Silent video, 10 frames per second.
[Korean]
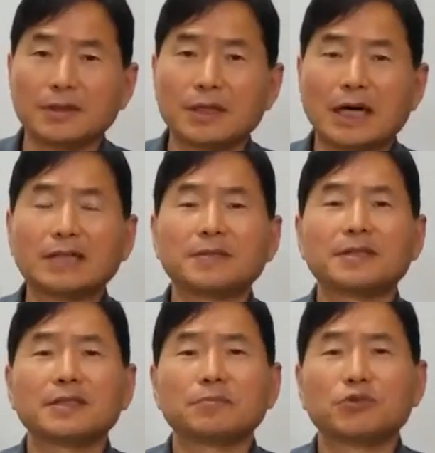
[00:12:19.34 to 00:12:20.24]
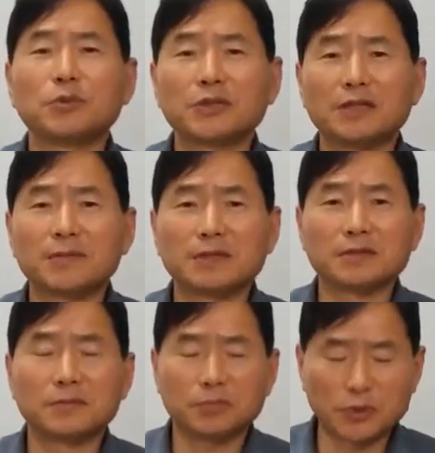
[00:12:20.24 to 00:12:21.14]
아니면 부모 잘 만나는
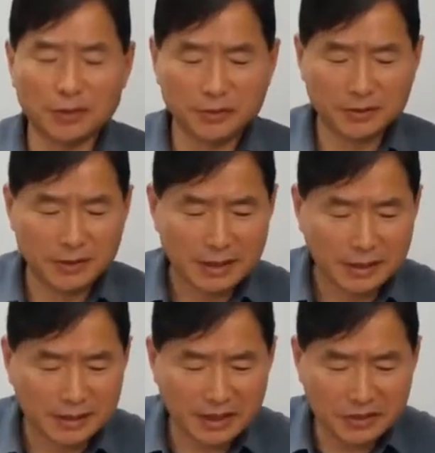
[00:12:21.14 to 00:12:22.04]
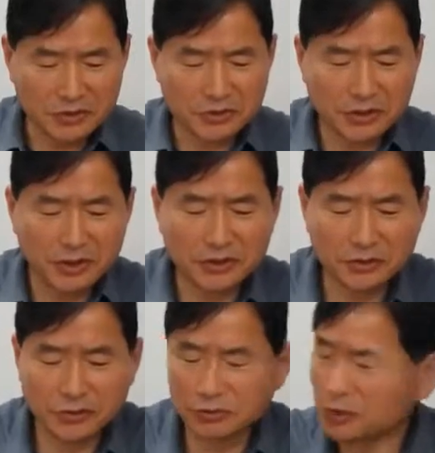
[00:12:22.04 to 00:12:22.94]
것보다도 내 인생에
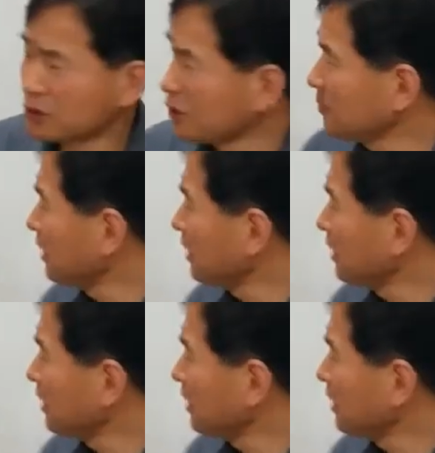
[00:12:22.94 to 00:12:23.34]
있어서 우리 처음에